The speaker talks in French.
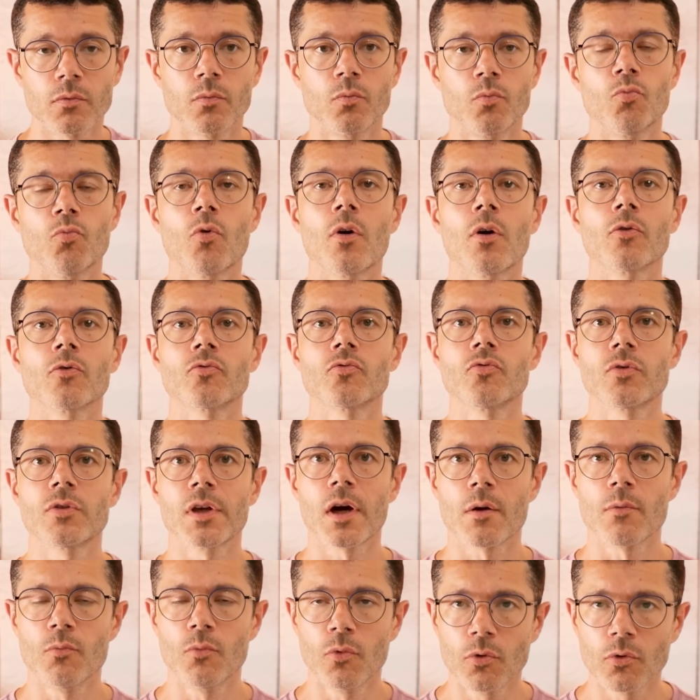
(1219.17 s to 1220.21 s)
Moi, en tout
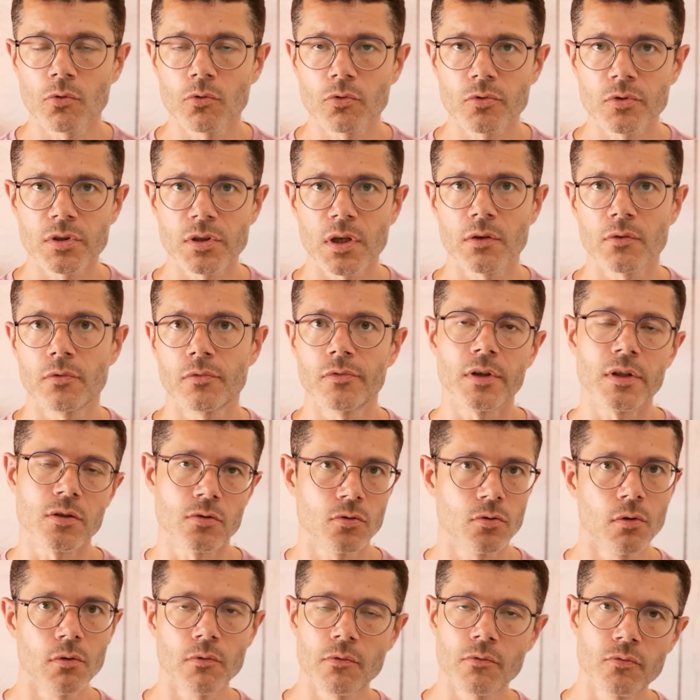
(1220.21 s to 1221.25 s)
cas, mon conseil, vous faites
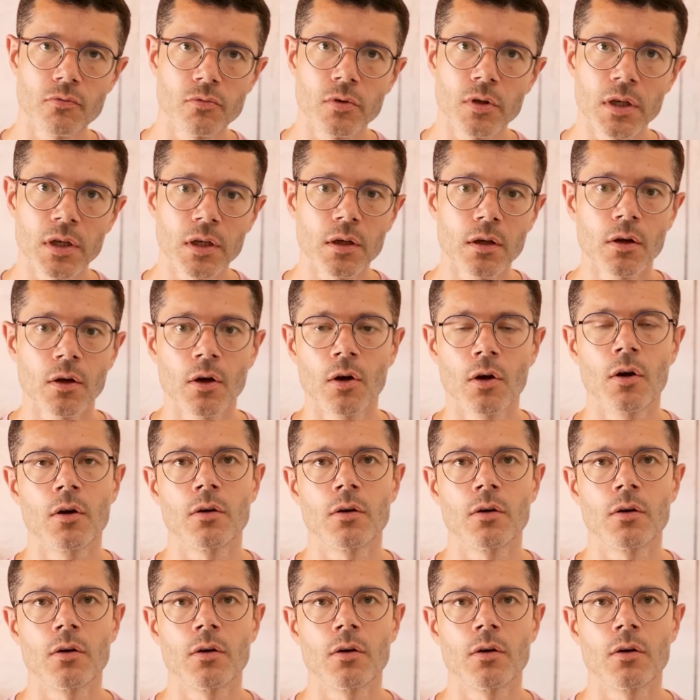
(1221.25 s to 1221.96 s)
ce que vous voulez.